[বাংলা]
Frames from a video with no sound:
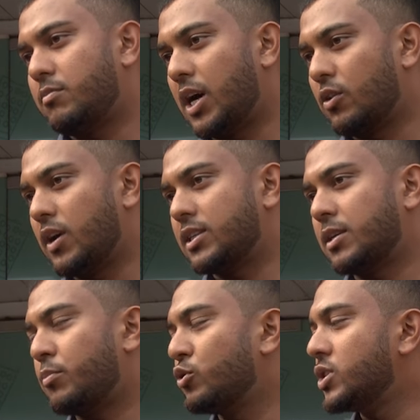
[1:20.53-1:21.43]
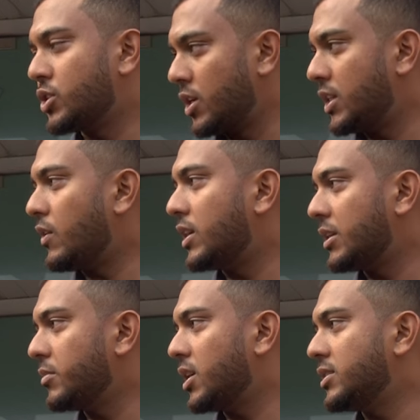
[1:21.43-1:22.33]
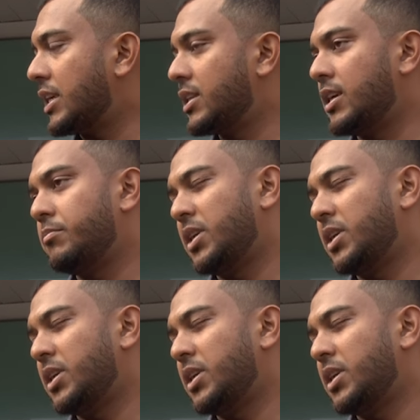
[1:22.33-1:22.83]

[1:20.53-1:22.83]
ভালো একটা পজিশনে দেওয়া টিমকে যাতে